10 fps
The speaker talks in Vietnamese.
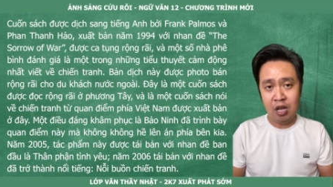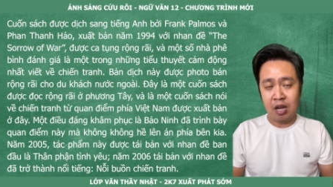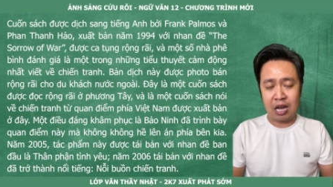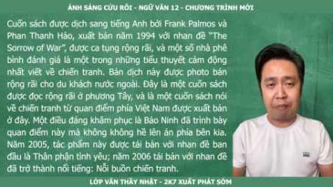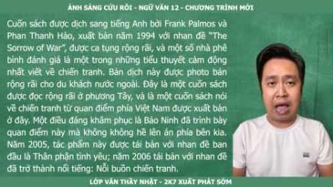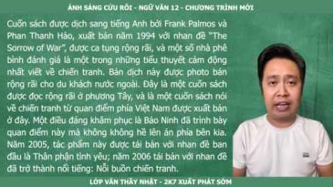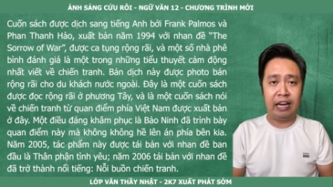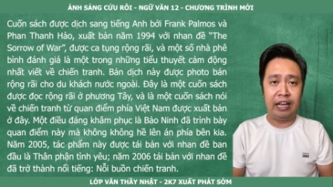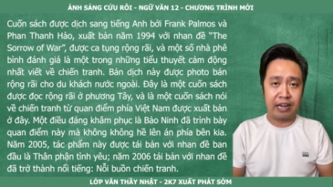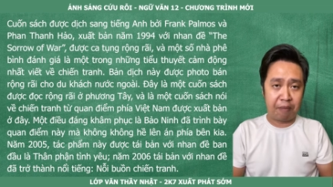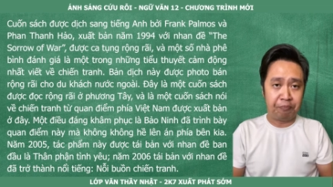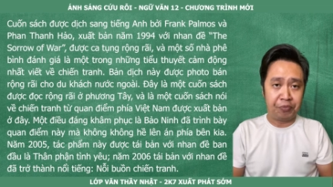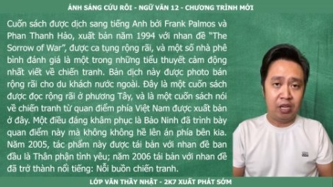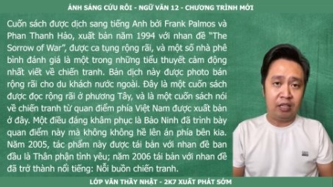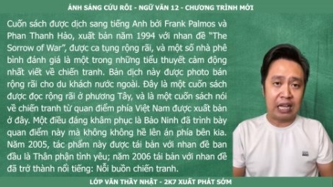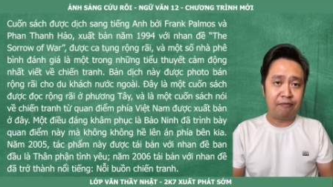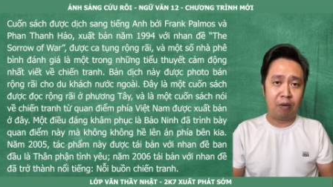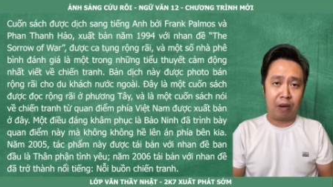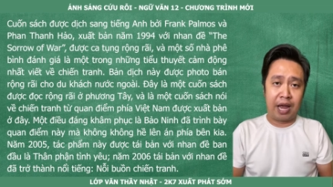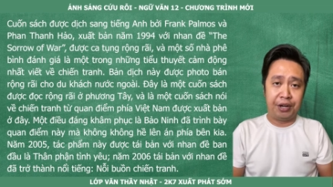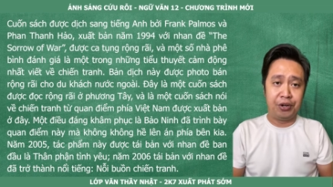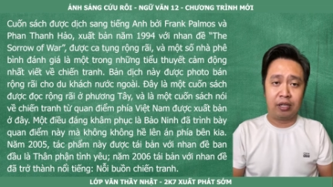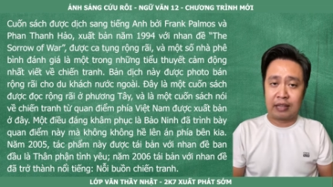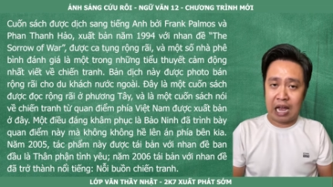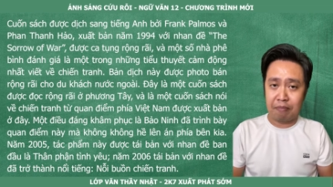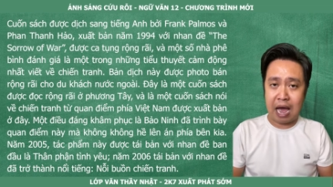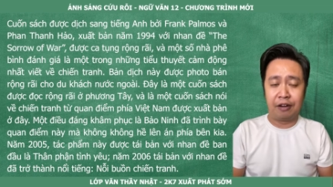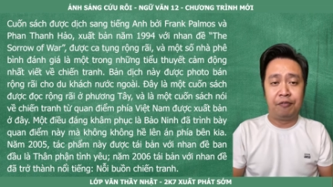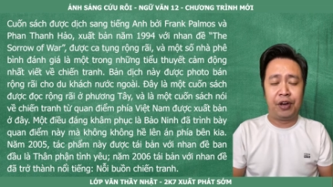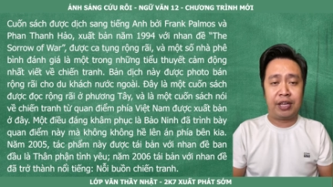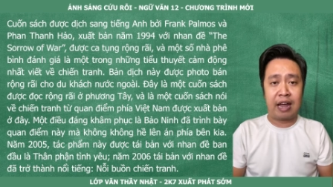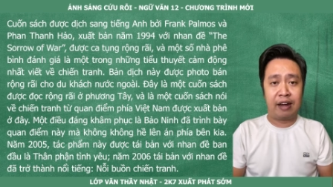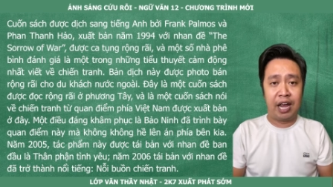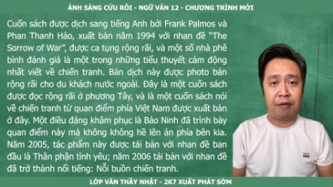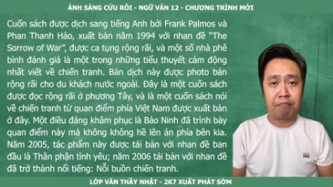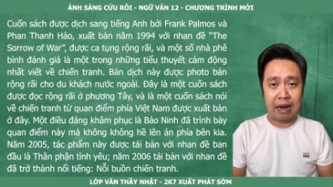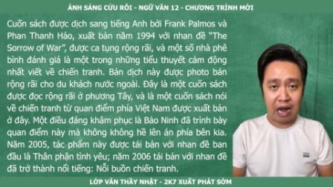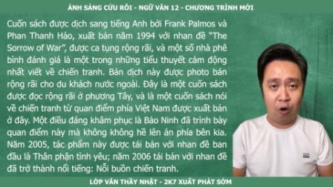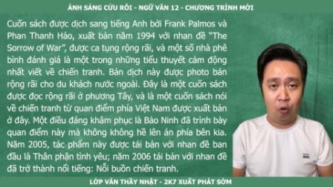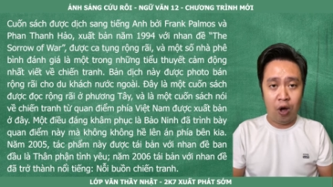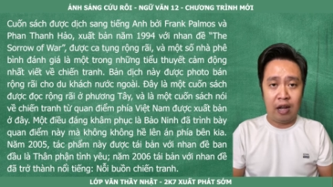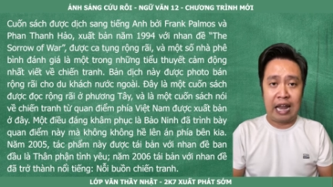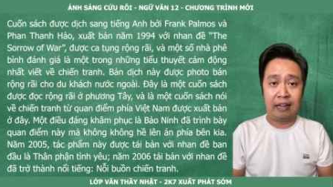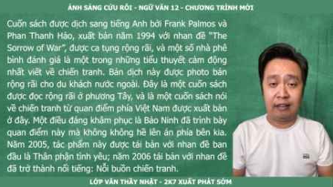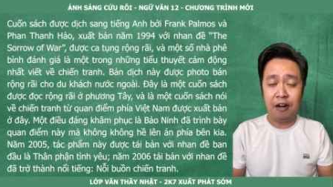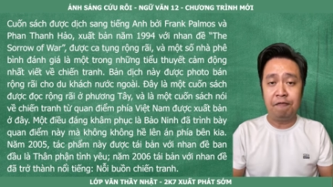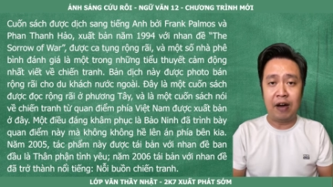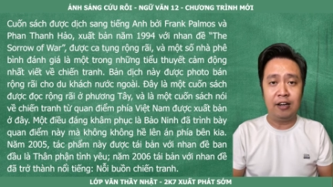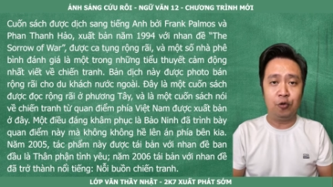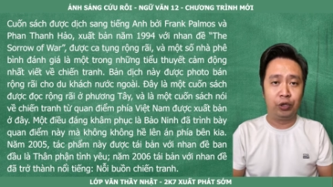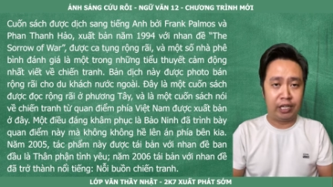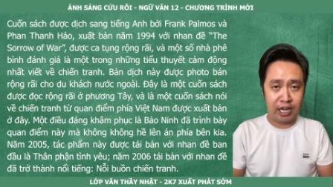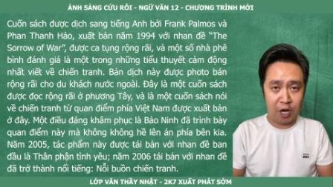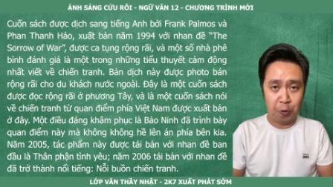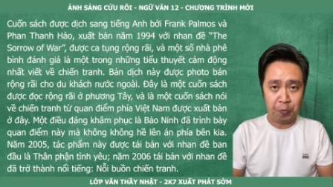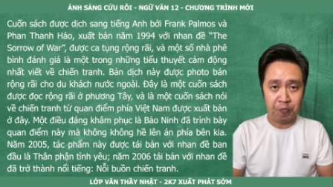Năm 2005, tác phẩm này được tái bản với nhan đề ban đầu là Thân phận của tình yêu.